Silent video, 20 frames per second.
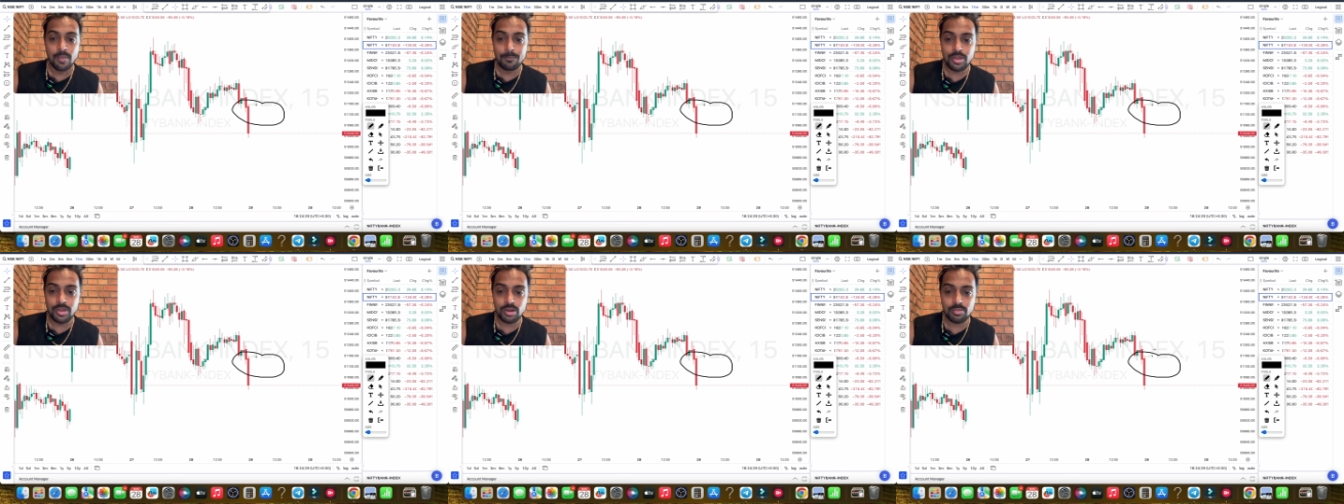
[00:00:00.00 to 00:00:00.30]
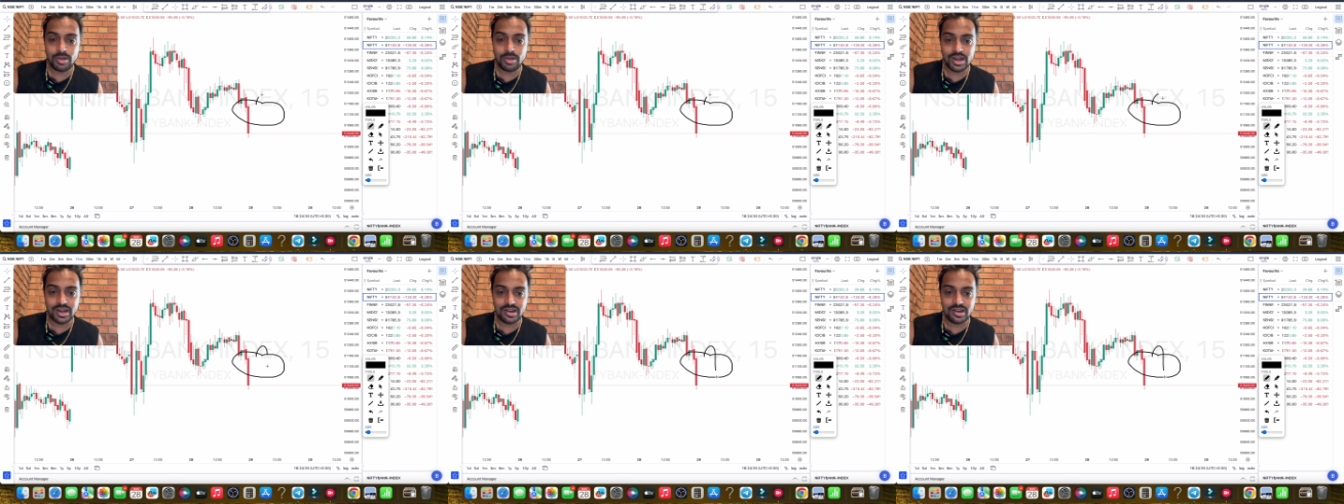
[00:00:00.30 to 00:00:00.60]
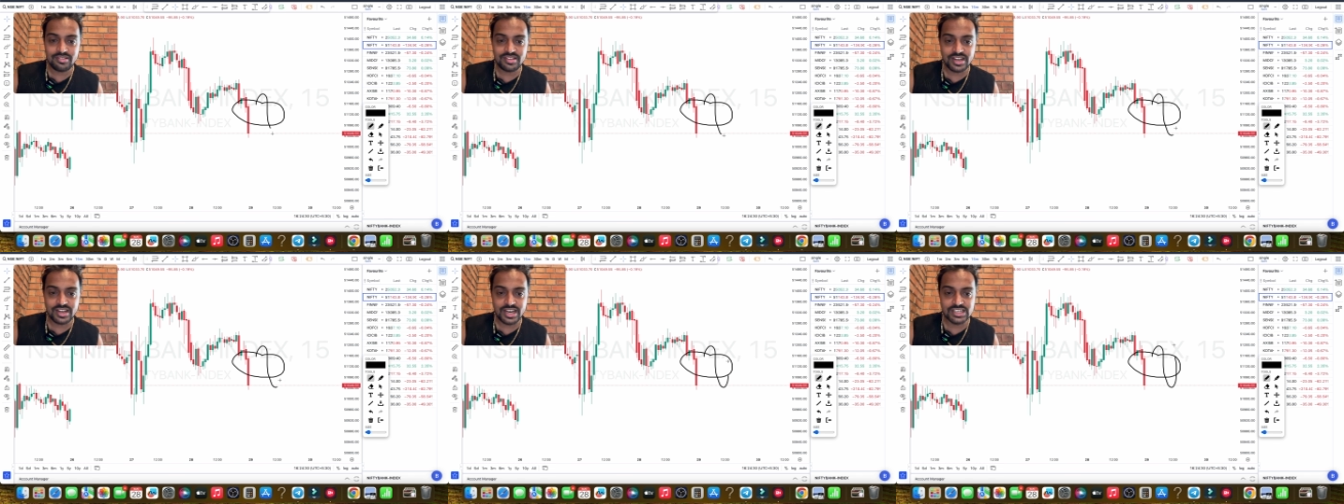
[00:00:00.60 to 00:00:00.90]
फिर मार्केट
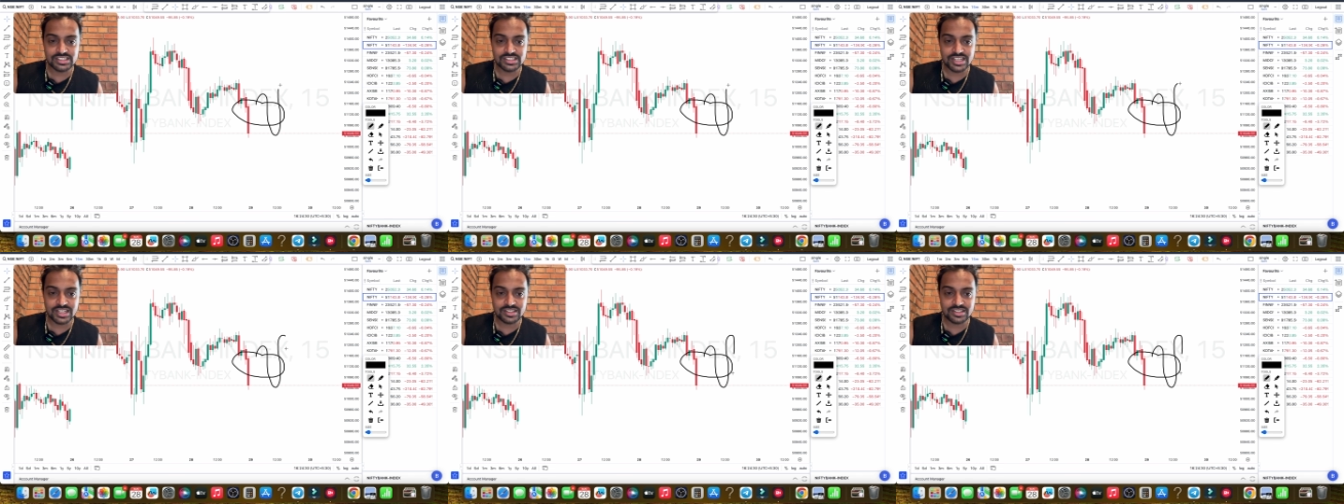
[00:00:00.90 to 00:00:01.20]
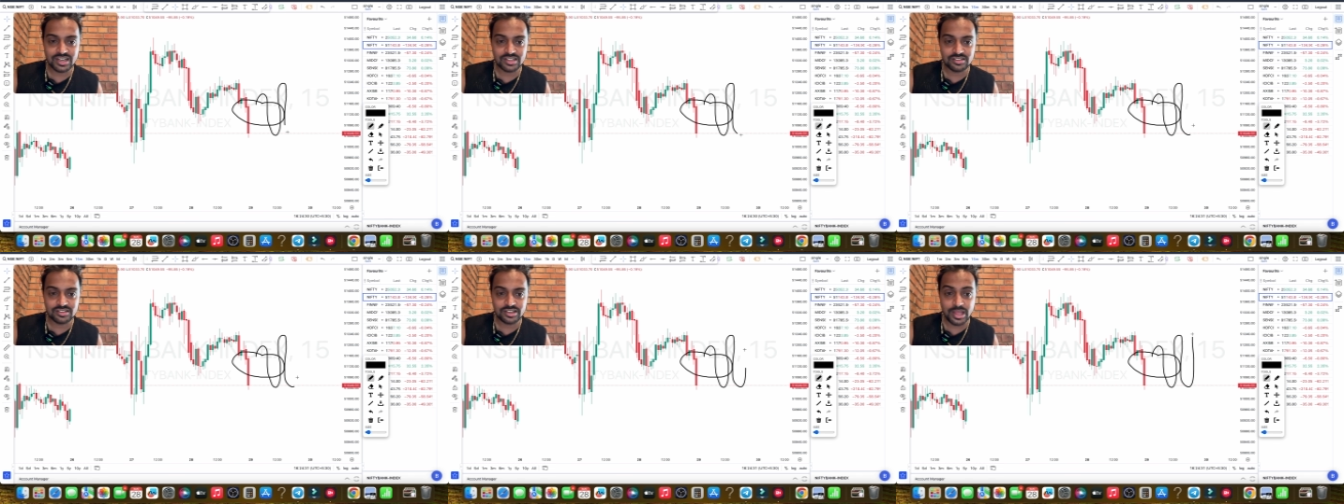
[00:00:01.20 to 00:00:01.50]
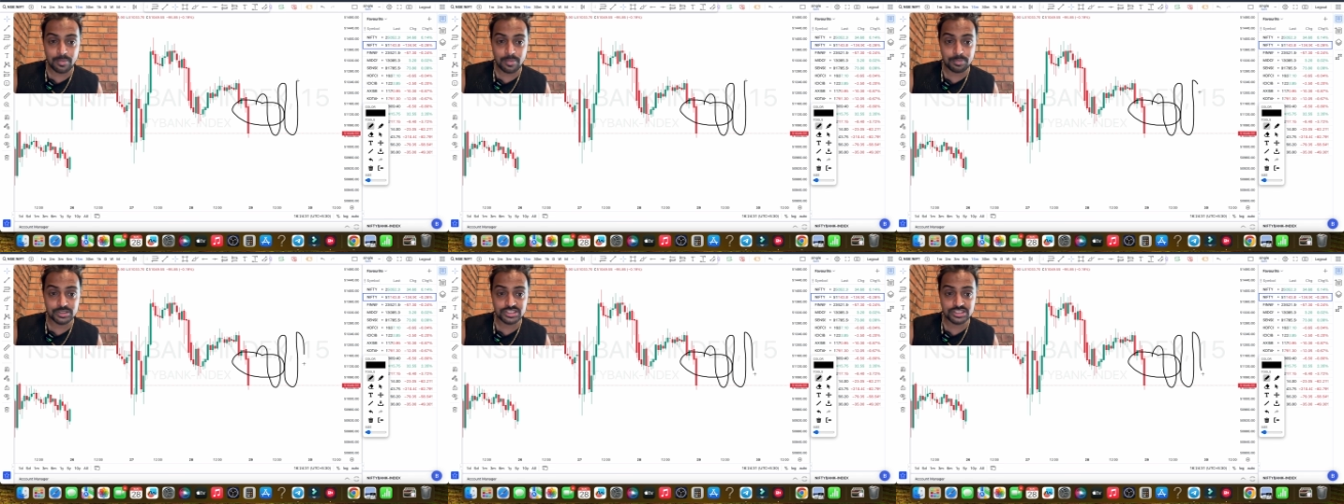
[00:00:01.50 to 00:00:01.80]
इसी रेंज के अंदर अंदर
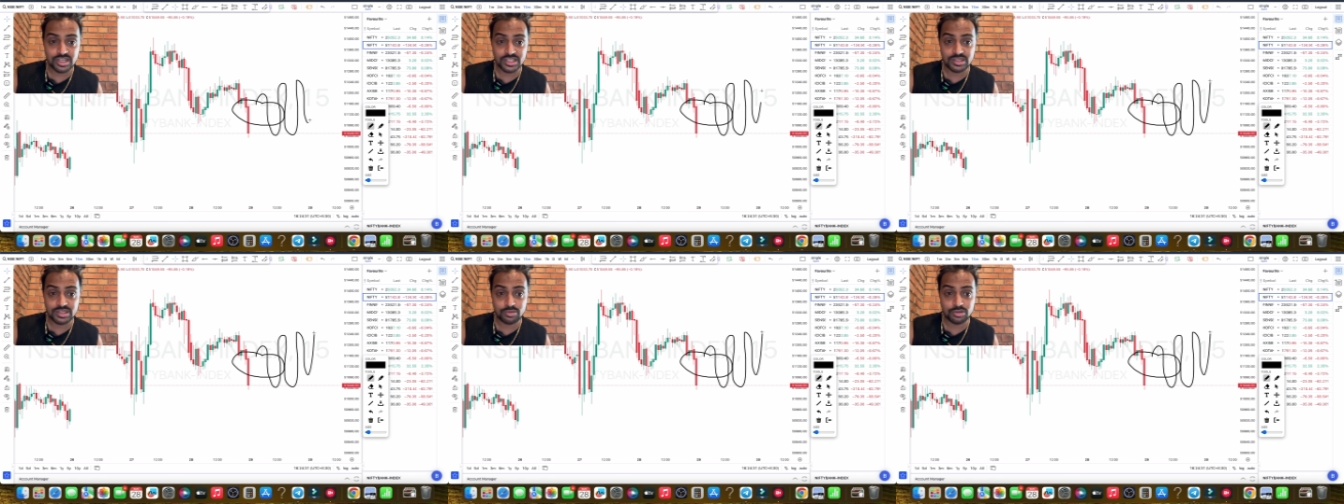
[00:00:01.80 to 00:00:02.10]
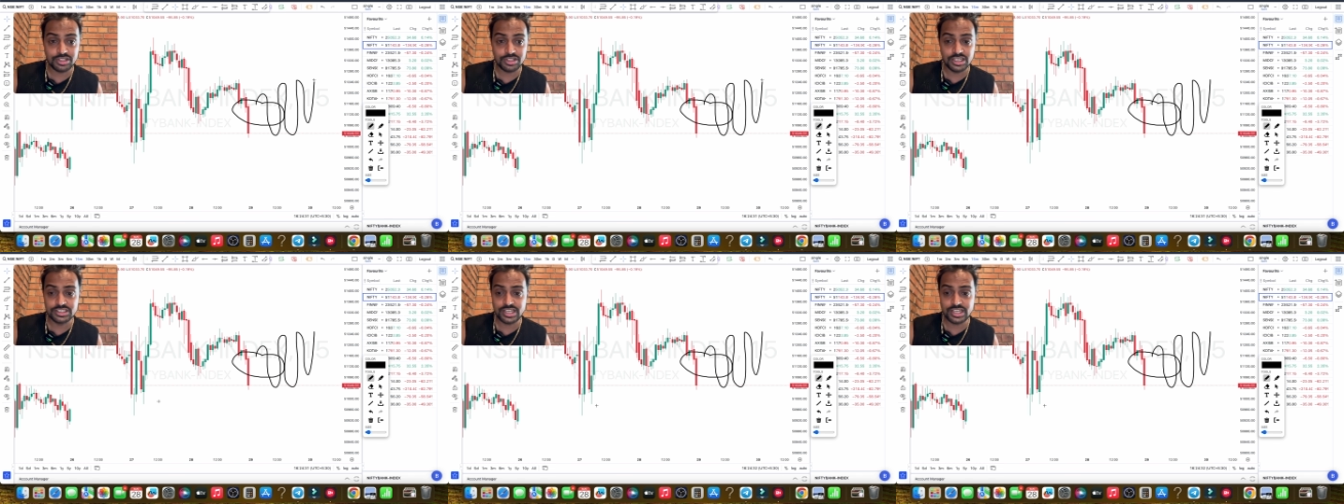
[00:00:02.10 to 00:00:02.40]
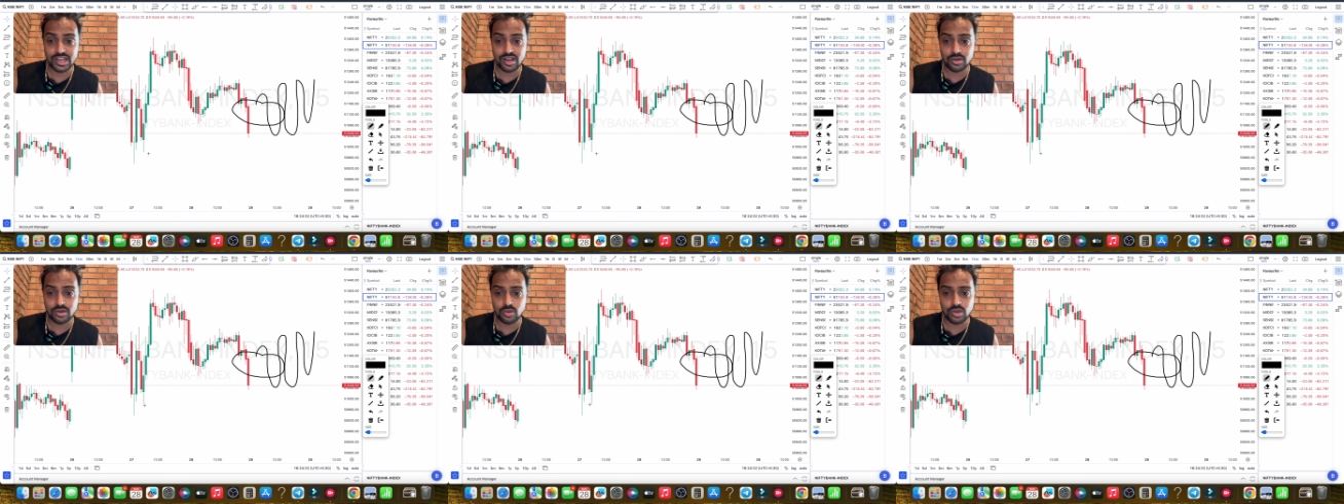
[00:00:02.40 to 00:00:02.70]
टाइम पास करता हुआ दिख
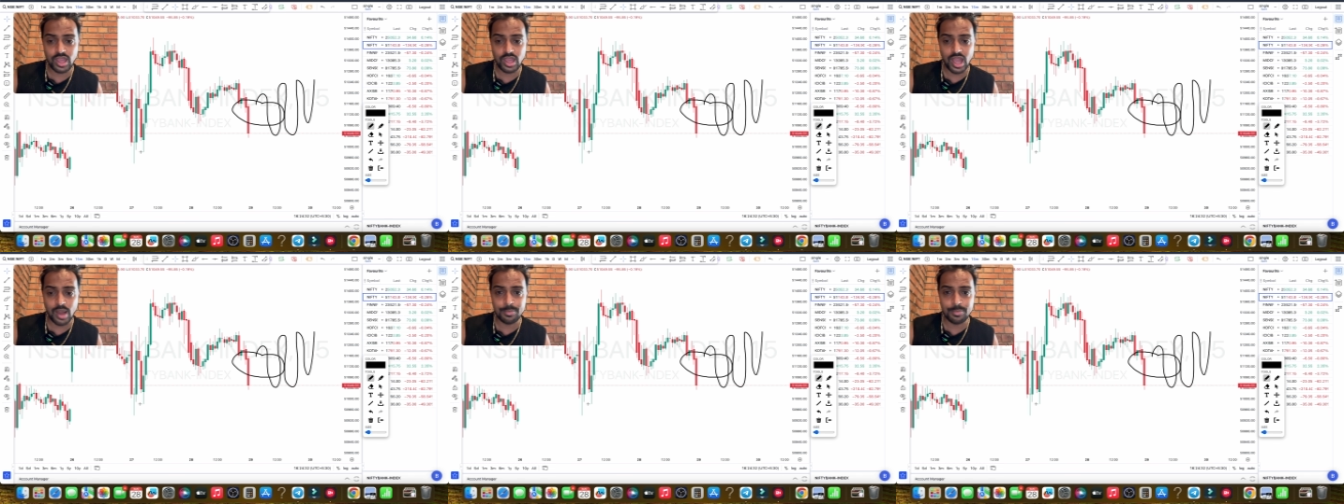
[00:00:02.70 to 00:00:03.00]
जाएगा क्योंकि